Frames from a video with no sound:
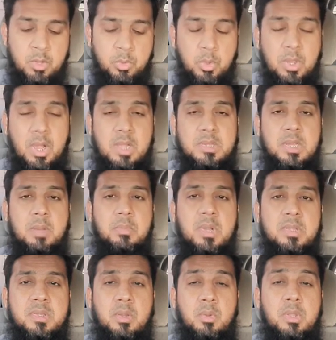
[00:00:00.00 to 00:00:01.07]
तो यहाँ से आप गए
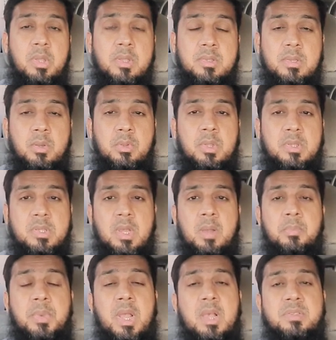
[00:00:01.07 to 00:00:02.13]
सऊदी और सऊदी से
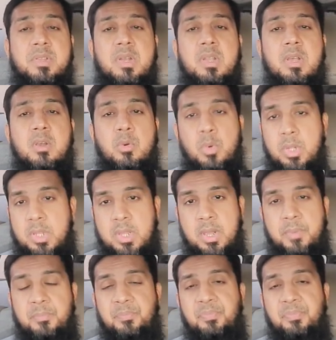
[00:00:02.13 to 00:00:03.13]
आपने एग्ज़िट लिया कोइत का